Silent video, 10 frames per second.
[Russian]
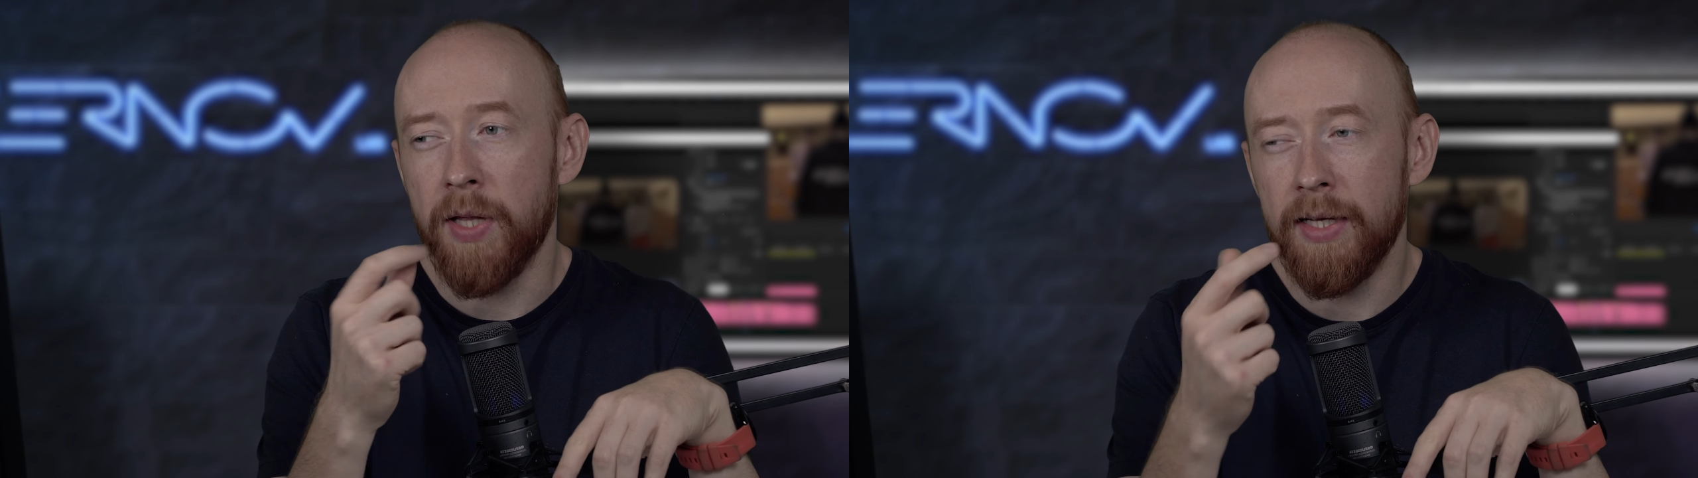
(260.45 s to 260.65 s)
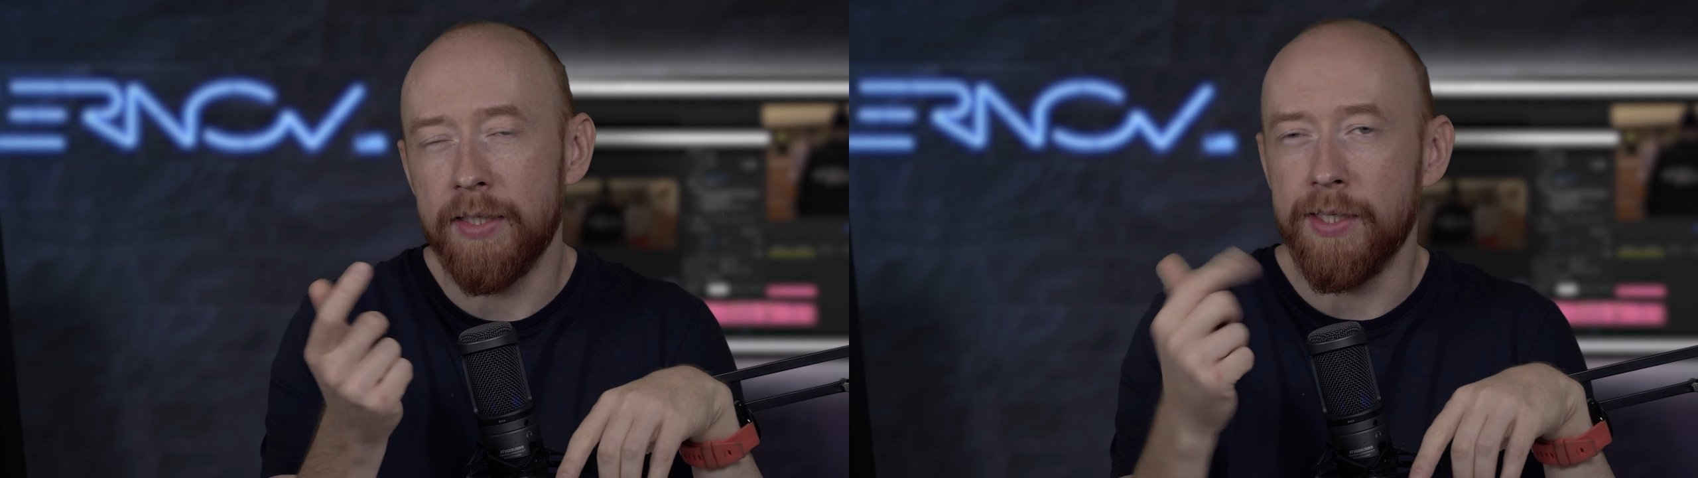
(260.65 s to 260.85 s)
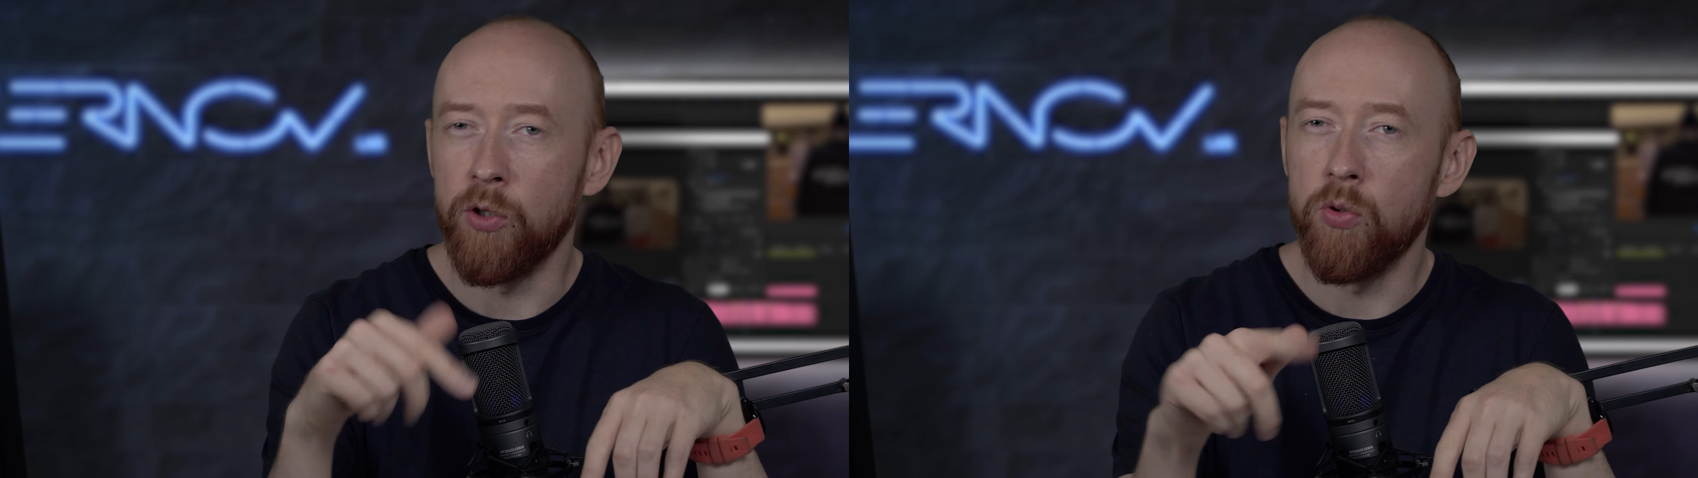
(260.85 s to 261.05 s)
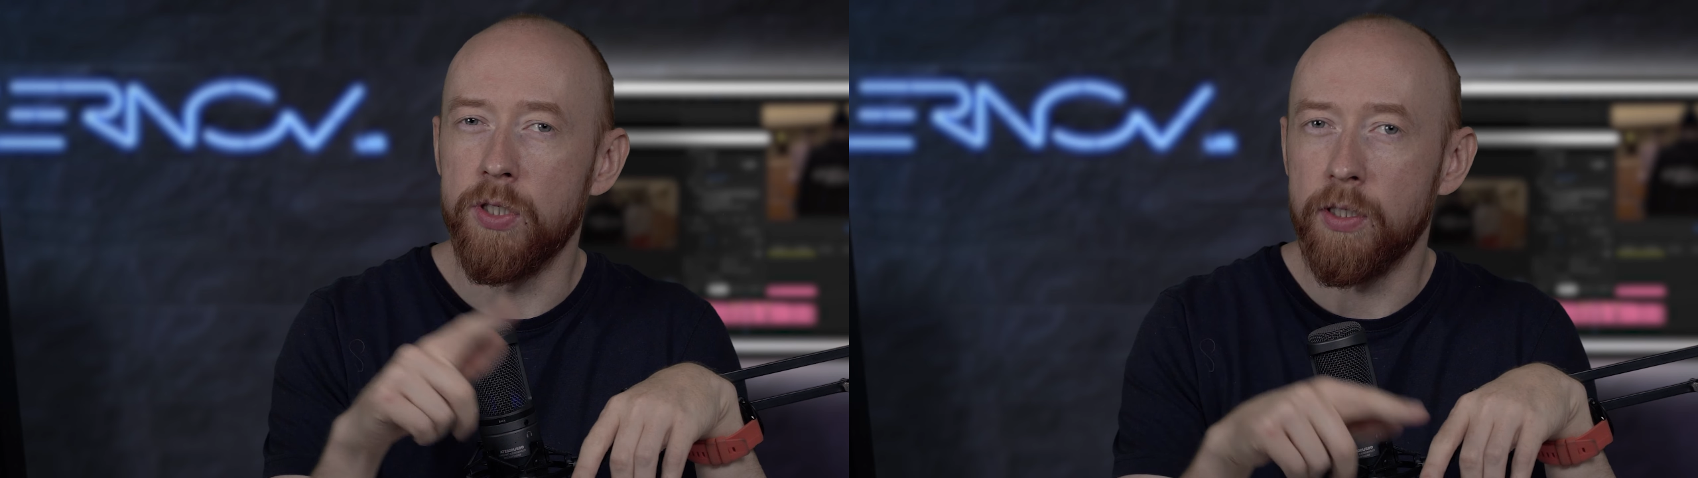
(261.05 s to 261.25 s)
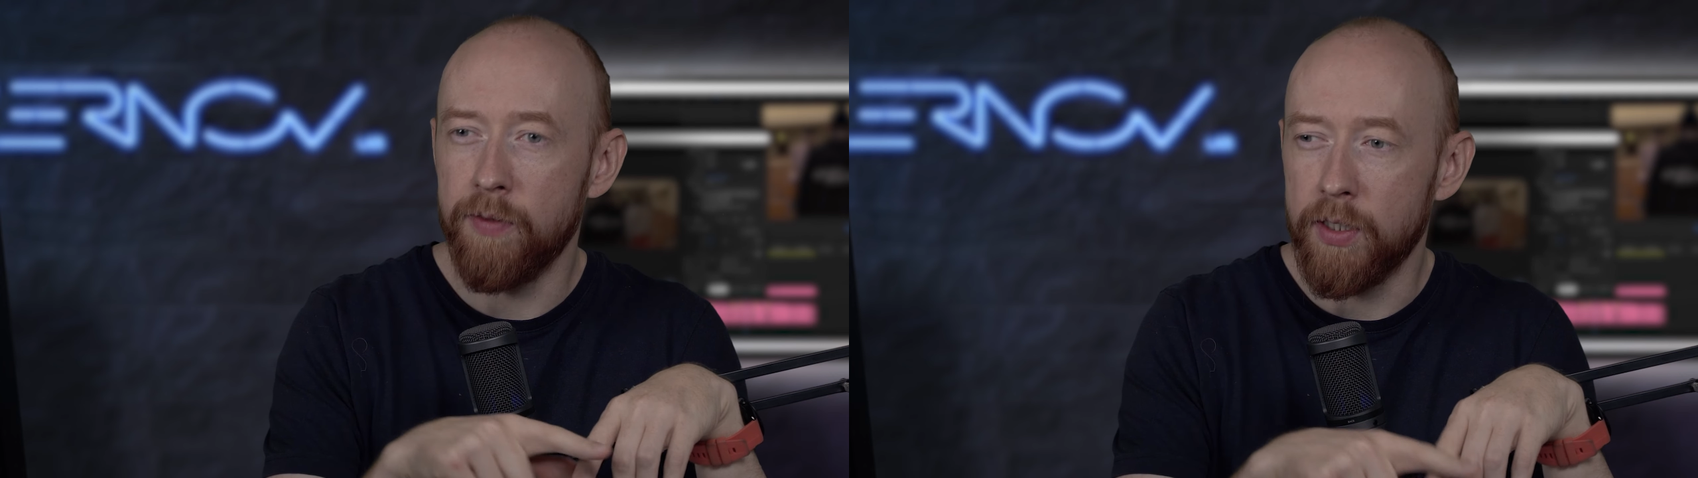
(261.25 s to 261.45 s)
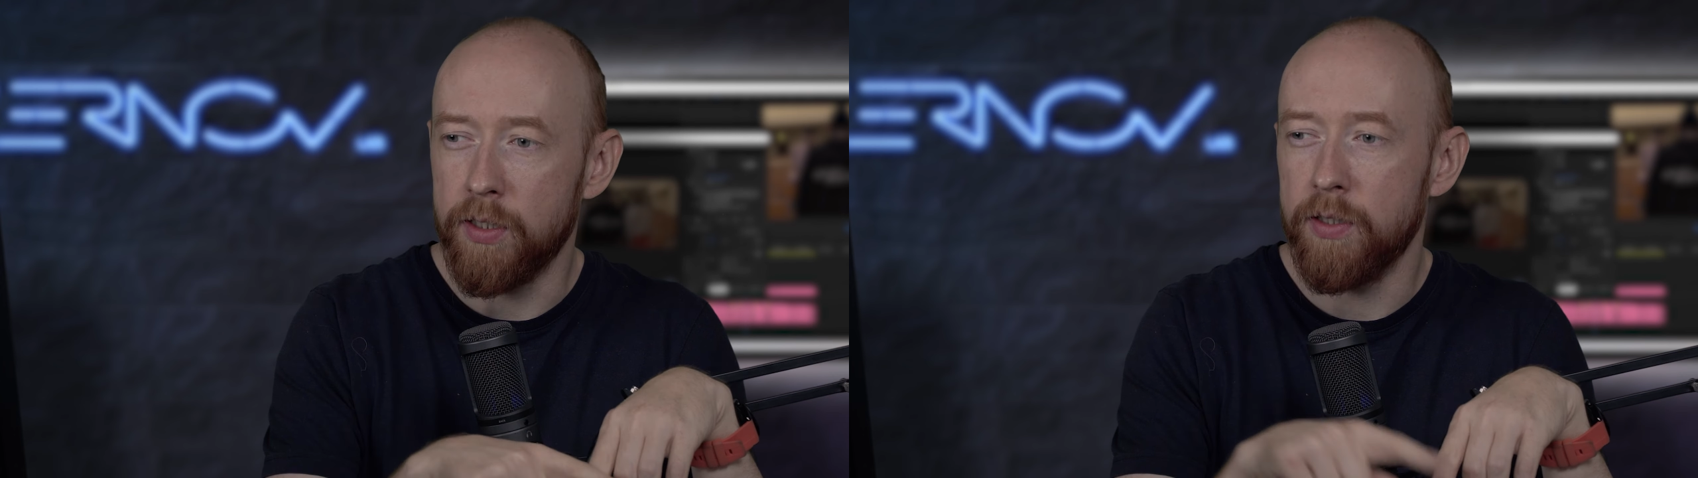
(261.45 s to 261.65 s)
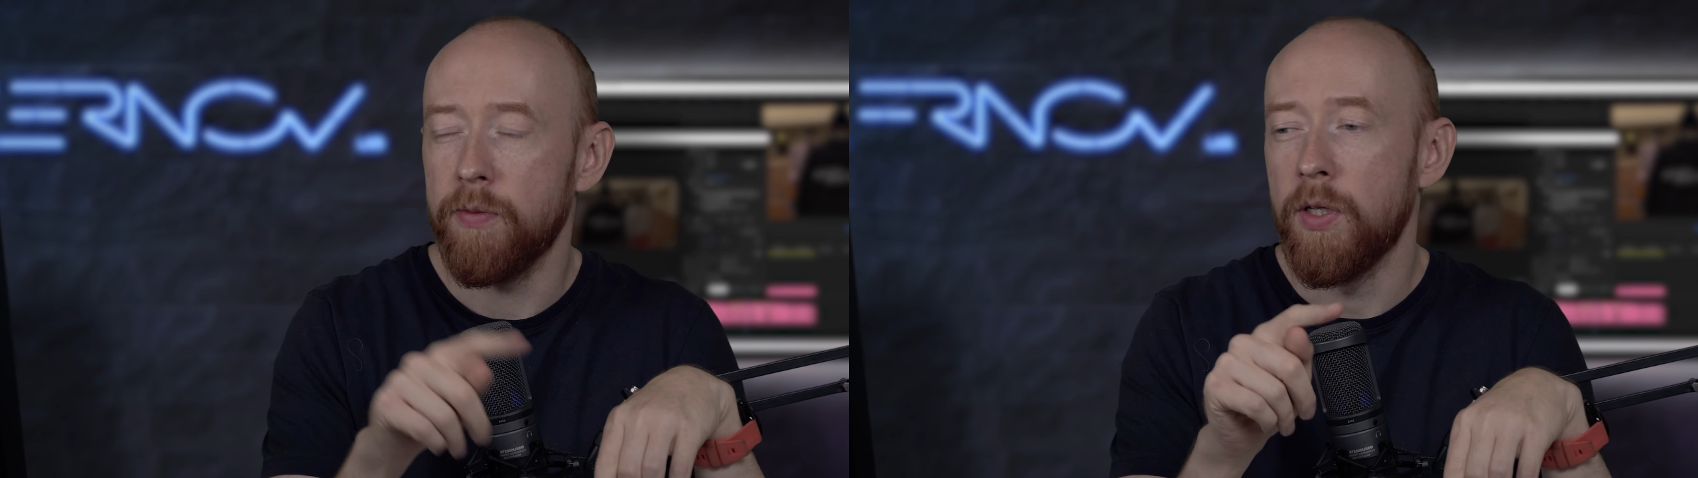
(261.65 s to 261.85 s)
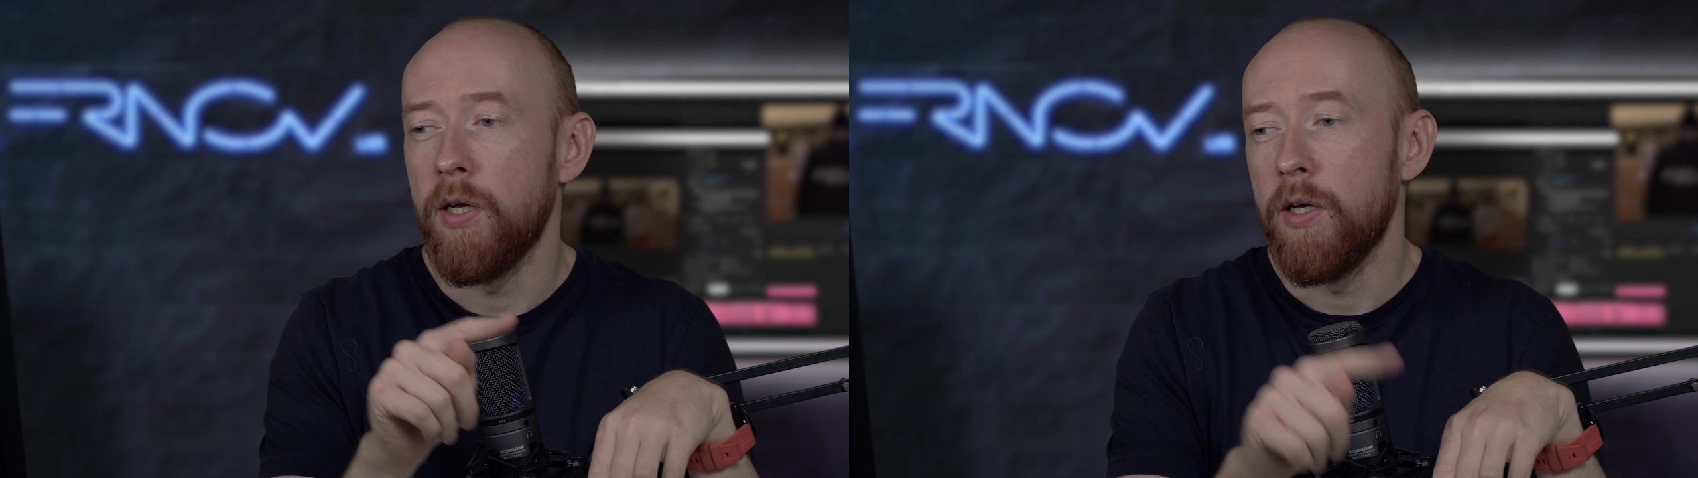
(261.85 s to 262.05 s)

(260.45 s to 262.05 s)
проекта с одной секвенцией.